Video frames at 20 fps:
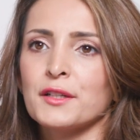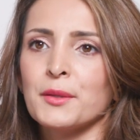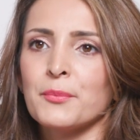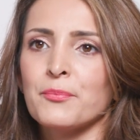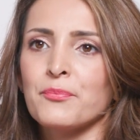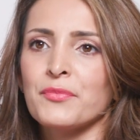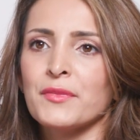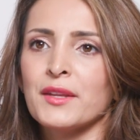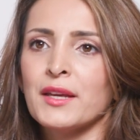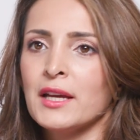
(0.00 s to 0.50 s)

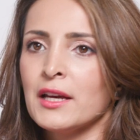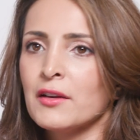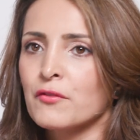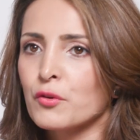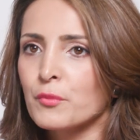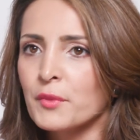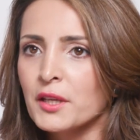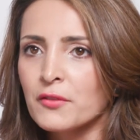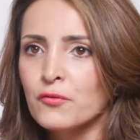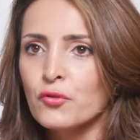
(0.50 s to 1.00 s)
Ähm,
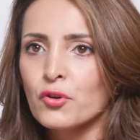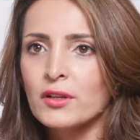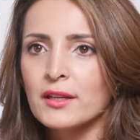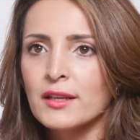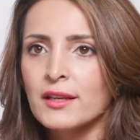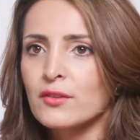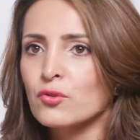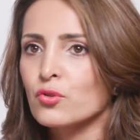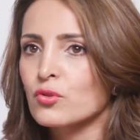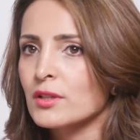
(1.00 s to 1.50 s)
für mich
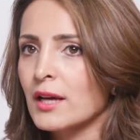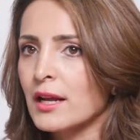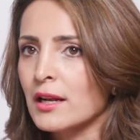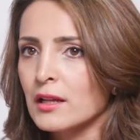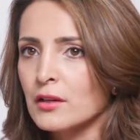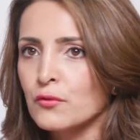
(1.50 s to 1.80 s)
wirklich total